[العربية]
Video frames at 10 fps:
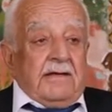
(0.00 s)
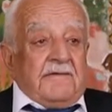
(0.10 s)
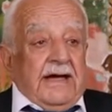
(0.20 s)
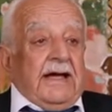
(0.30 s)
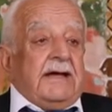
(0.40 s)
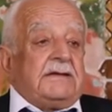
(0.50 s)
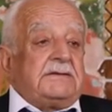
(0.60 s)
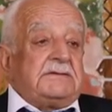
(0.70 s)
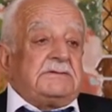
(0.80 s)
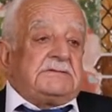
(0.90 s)

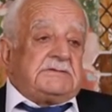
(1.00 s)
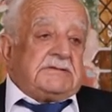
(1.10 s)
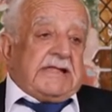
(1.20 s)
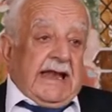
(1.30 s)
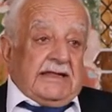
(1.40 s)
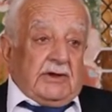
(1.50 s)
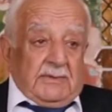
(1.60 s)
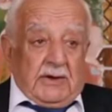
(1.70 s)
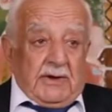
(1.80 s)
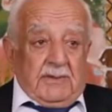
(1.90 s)
فثالث
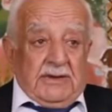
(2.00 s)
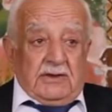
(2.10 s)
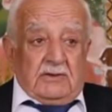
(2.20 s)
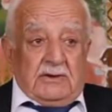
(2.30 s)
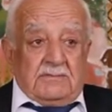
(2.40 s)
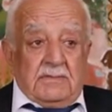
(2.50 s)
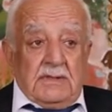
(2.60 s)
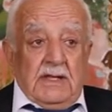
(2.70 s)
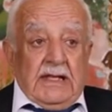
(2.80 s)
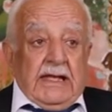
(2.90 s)
يوم او رابع يوم
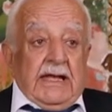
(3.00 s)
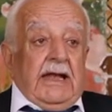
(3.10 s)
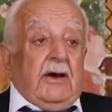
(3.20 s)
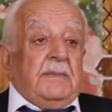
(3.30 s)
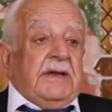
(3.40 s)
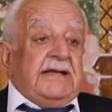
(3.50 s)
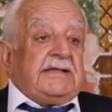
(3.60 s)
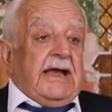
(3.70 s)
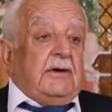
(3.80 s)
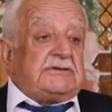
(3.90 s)
الا هو
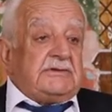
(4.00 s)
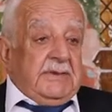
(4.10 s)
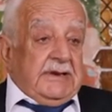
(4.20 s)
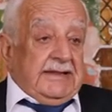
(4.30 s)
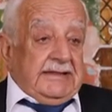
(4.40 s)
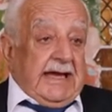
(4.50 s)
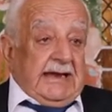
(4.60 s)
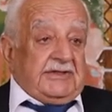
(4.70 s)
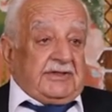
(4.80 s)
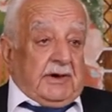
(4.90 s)
بنادي على اسم من
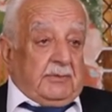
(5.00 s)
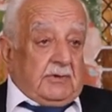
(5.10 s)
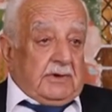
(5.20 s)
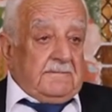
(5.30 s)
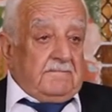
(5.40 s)
داخل الطابور